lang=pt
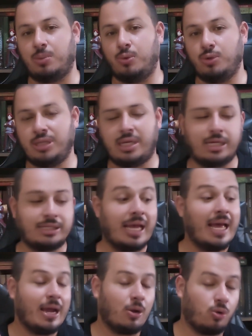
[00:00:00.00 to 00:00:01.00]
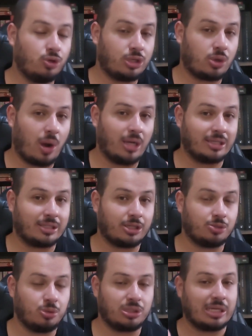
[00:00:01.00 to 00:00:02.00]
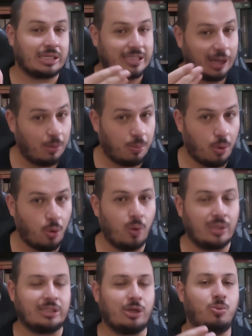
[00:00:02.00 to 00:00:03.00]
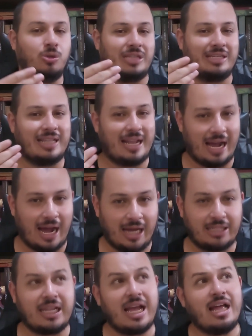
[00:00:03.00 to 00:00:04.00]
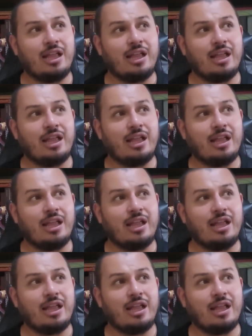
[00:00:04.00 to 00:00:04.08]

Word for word: músicas cujas quais essas músicas são boas, são músicas legais,